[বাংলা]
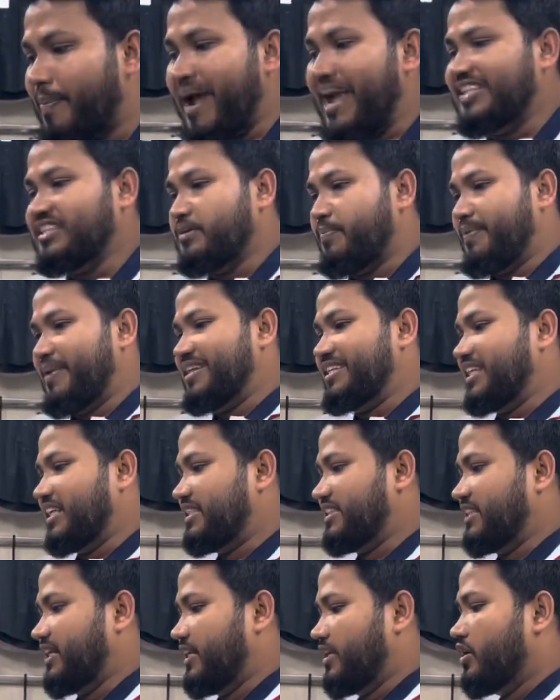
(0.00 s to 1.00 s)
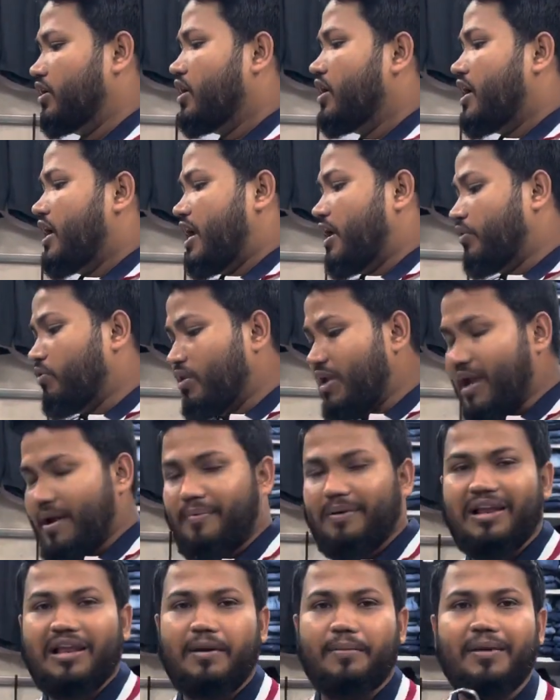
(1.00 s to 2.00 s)
প্রাইজে পেয়ে যাচ্ছেন এগুলি
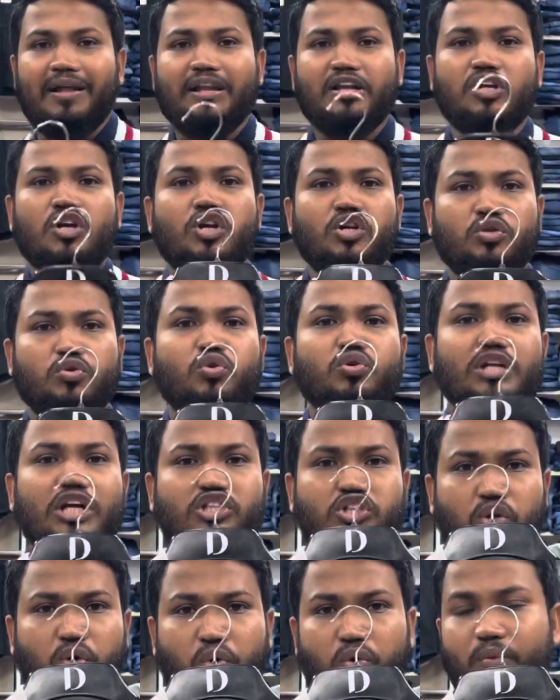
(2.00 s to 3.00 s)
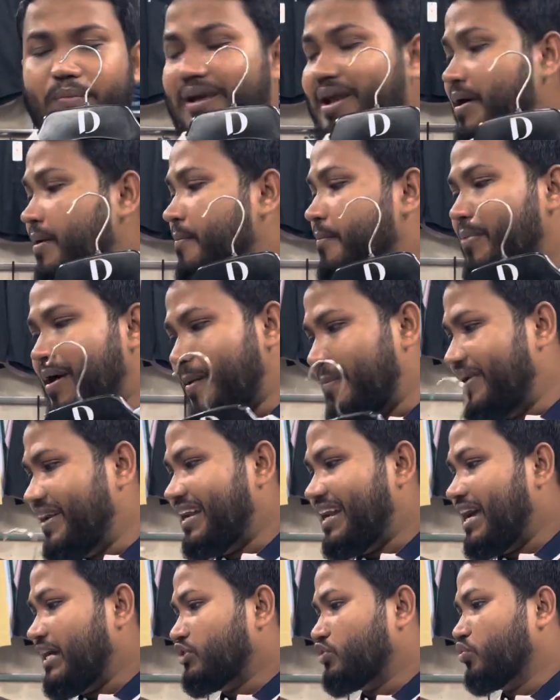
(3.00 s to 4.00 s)
অ্যাভেলেবেল দুটো শোরুমে পাবেন
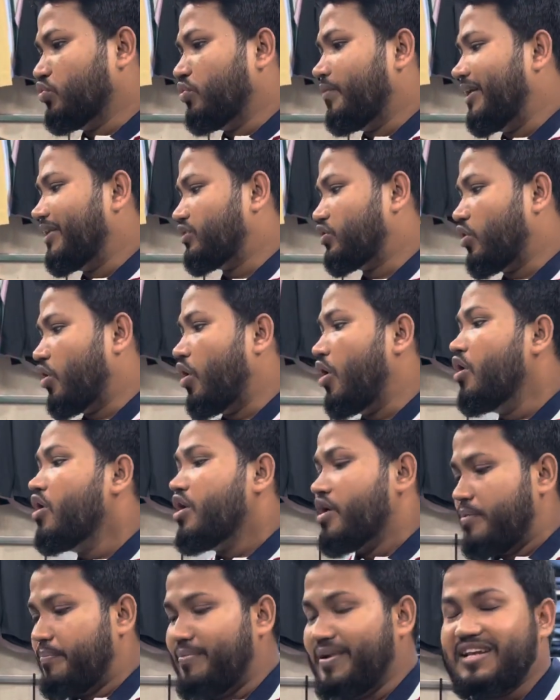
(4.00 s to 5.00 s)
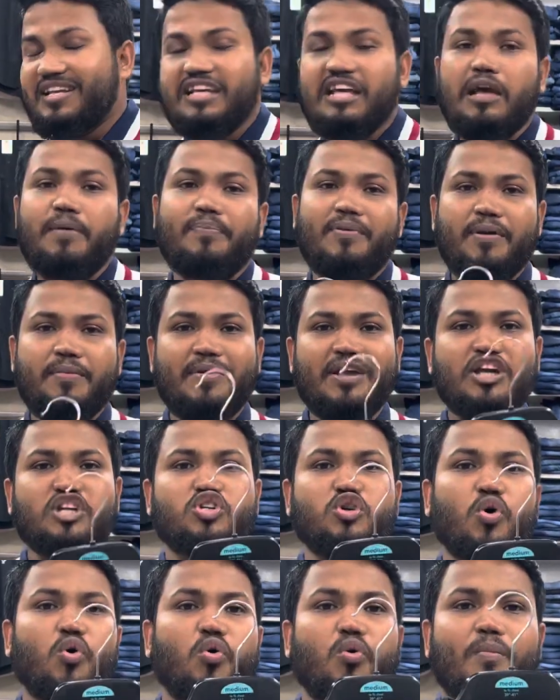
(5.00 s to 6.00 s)
না শুধুমাত্র বিটিএ প্রিমিয়ার
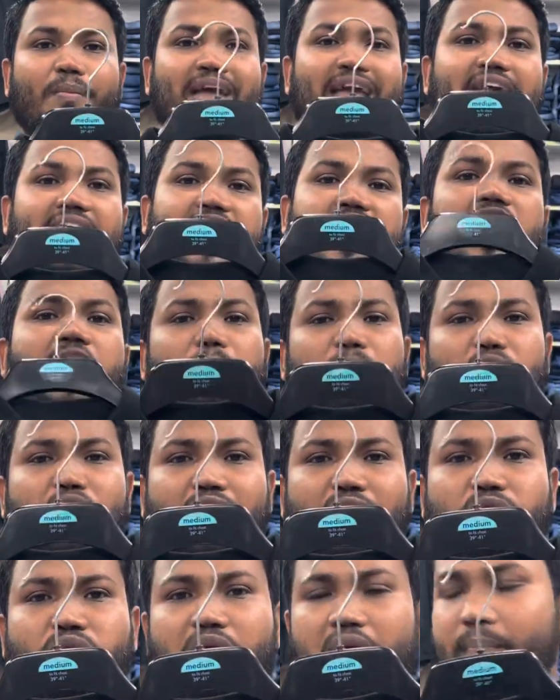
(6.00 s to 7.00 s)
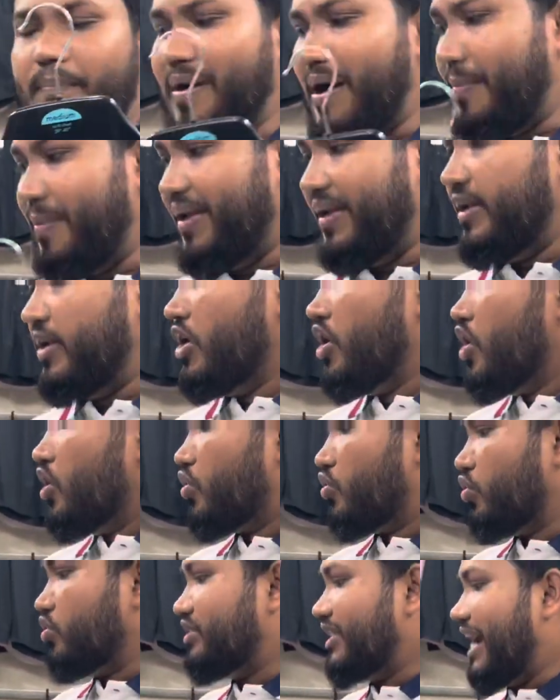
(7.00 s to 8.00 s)
শোরুমে এই প্রোডাক্টগুলো পাবেন
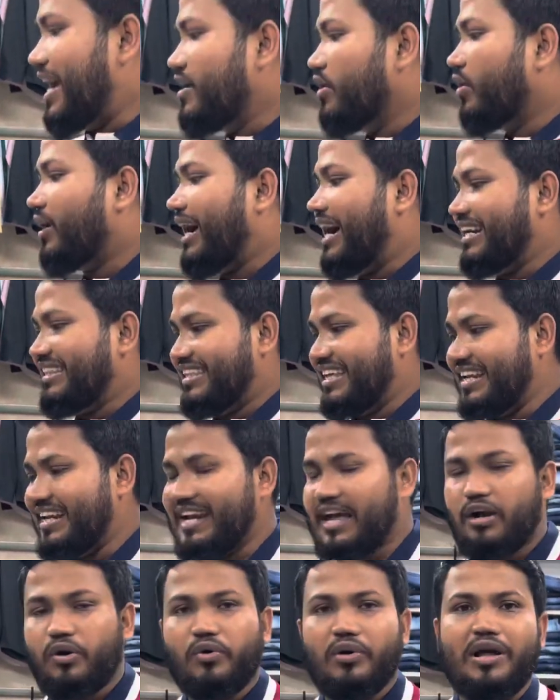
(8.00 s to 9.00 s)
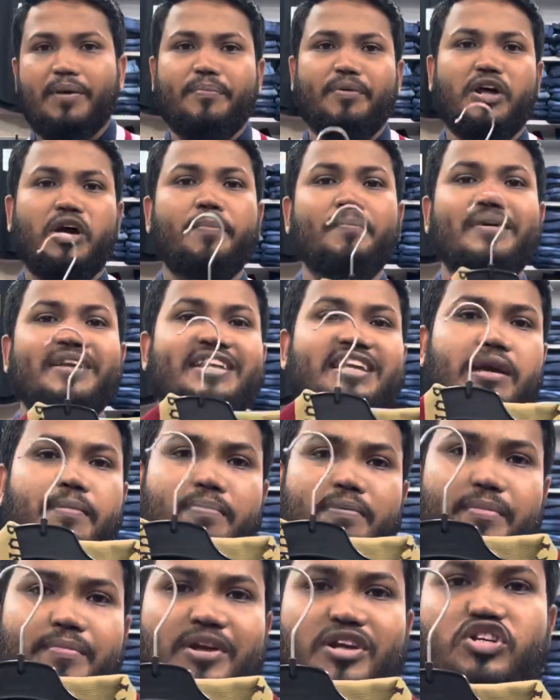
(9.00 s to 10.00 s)
তো যাই হোক আর দেরি না করে আপনারা বিটিএ
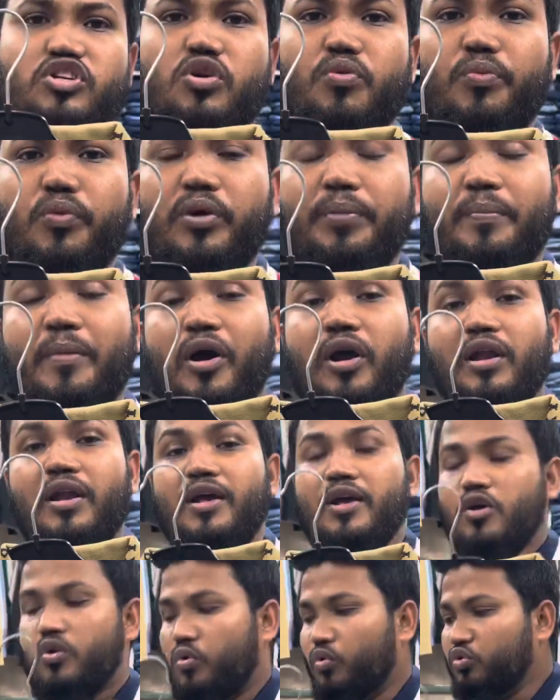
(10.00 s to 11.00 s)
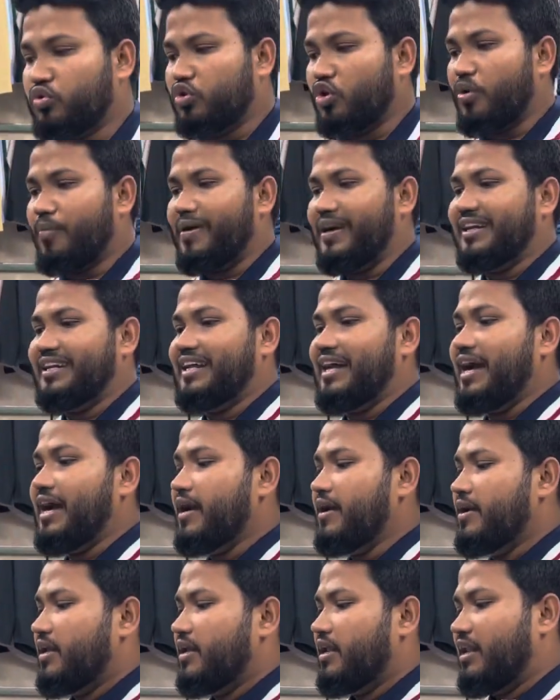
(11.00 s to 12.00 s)
প্রিমিয়ার শপিং মল উত্তর বাড্ডা
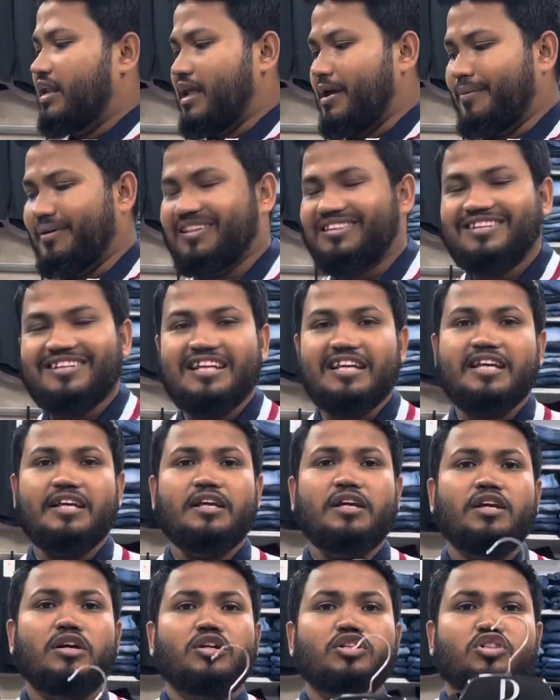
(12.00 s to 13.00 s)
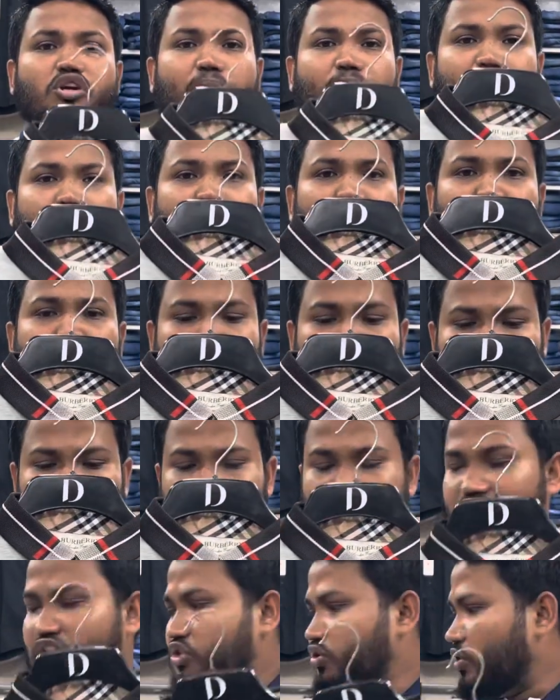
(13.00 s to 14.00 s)
লেভেল থ্রি সব নম্বর
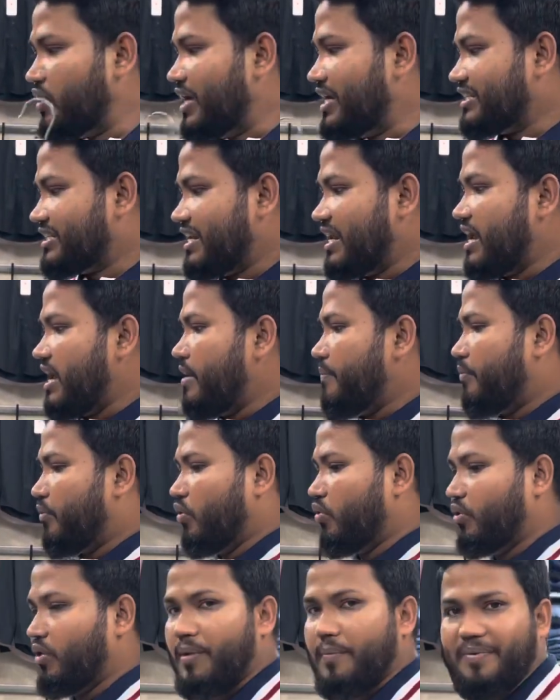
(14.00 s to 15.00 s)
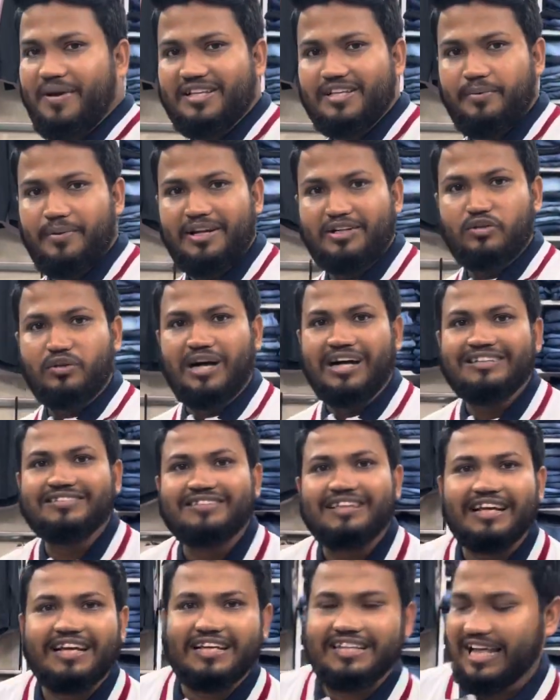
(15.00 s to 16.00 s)
ষোলোতে চলে আসলে এই পোলোগুলো পেয়ে যাবেন একটু কাছ
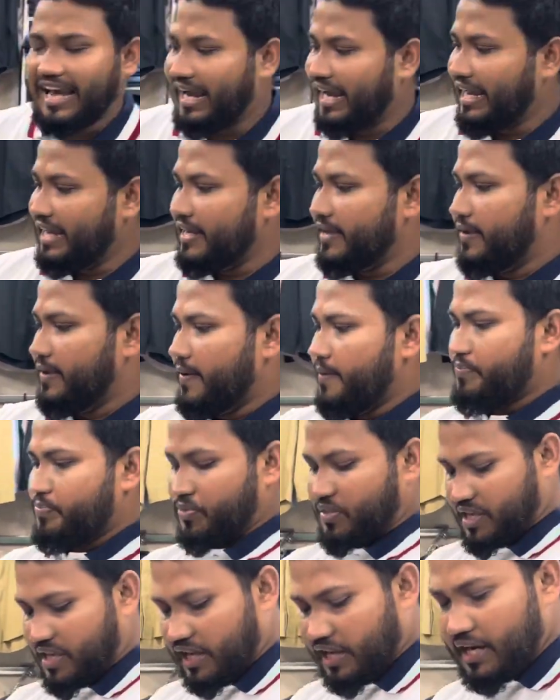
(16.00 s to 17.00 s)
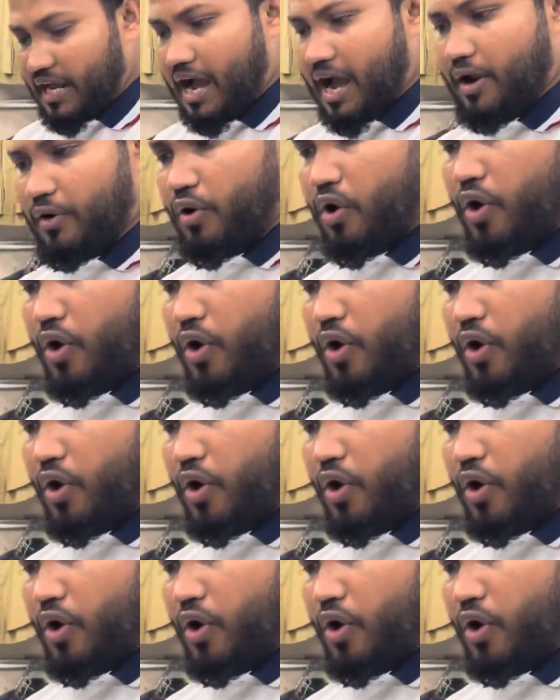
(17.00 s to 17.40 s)
থেকে দেখাই এখানে আরও